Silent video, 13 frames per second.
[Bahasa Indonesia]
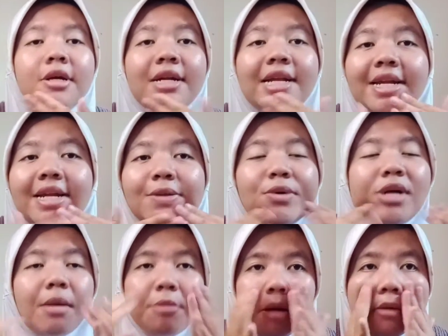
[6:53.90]
dan dia tuh
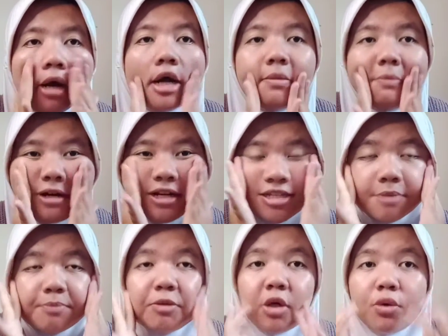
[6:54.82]
gampang banget
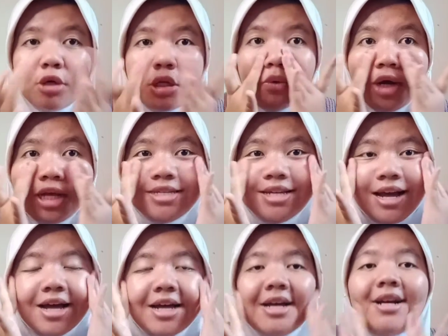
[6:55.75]
meresap di kulit wajah